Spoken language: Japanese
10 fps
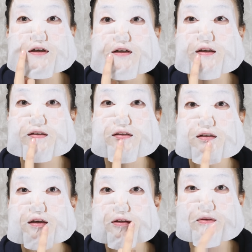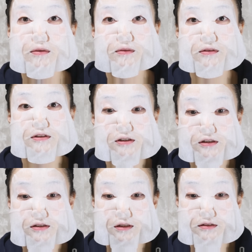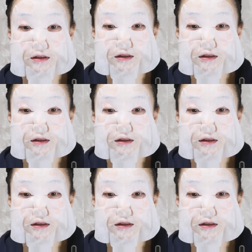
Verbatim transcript: カットがとても小さくなってい